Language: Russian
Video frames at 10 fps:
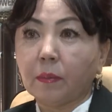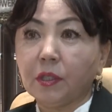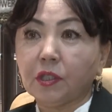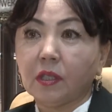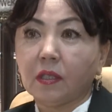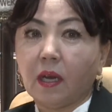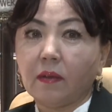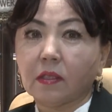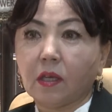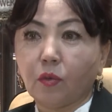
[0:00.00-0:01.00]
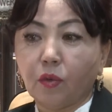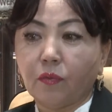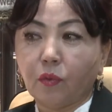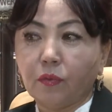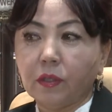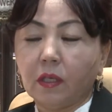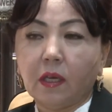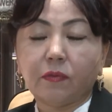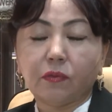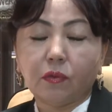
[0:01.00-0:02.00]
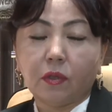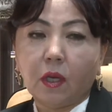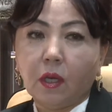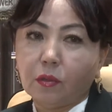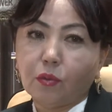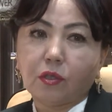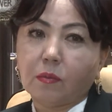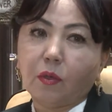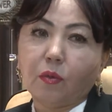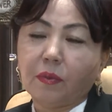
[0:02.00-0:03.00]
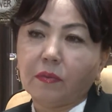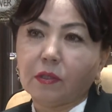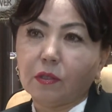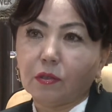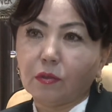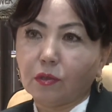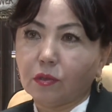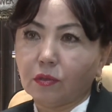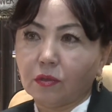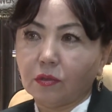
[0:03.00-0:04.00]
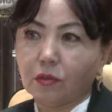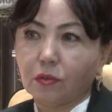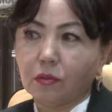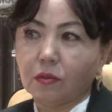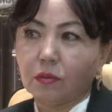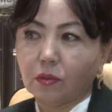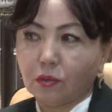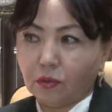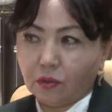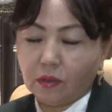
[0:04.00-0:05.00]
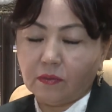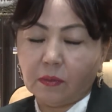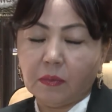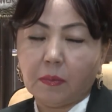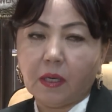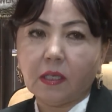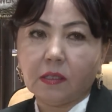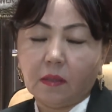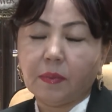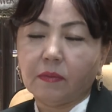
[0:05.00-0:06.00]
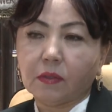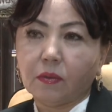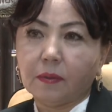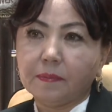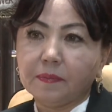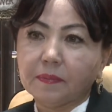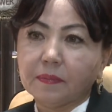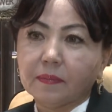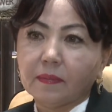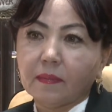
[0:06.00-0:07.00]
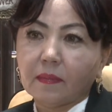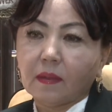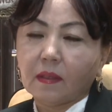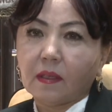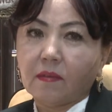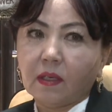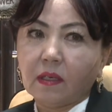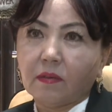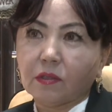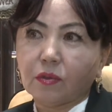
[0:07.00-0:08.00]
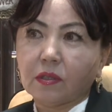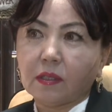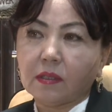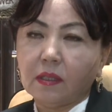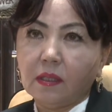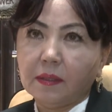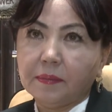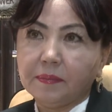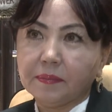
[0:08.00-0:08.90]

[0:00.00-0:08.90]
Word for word: вам лично нравится, какое вы увидели. Я все тоже могу привезти. То, что, то, что вы мне покажете, я привезу. Угу. Товар я вожу с России,